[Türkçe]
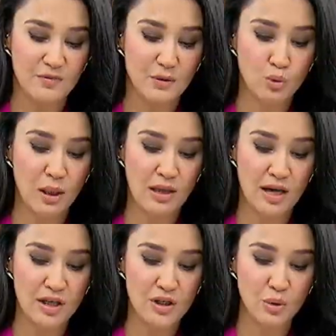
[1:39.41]

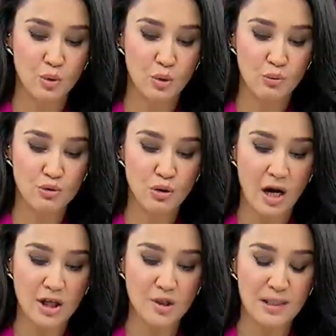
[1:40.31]
Faturalar için uykumuzun
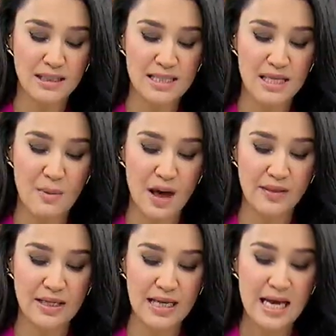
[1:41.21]
kaçmadığı
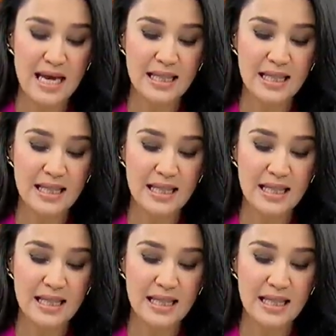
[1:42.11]
zamanları